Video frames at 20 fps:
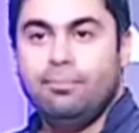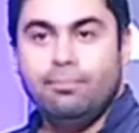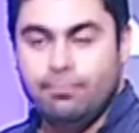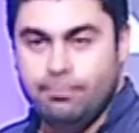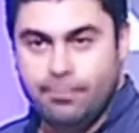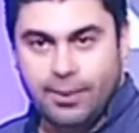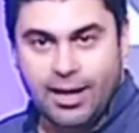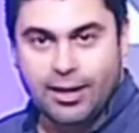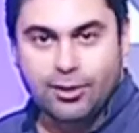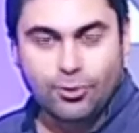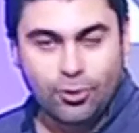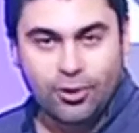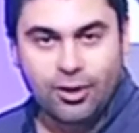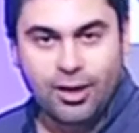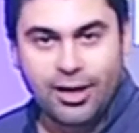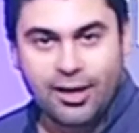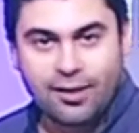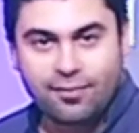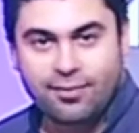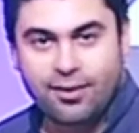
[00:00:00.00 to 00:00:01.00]
بجد
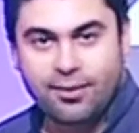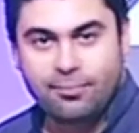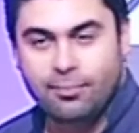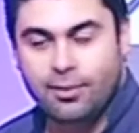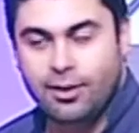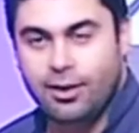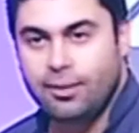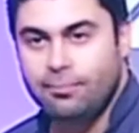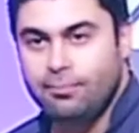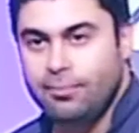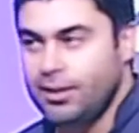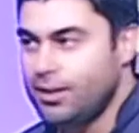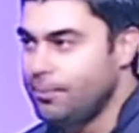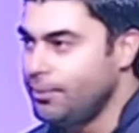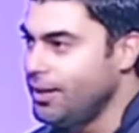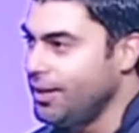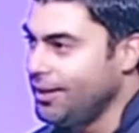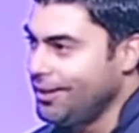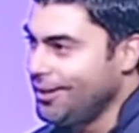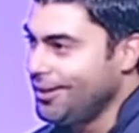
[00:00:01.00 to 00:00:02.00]
والله الفيلم الليمبي
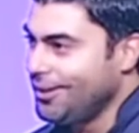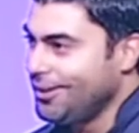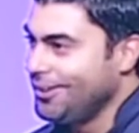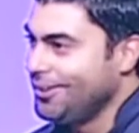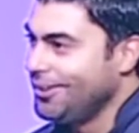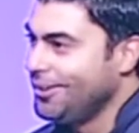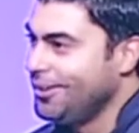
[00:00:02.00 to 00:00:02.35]
8 جيجا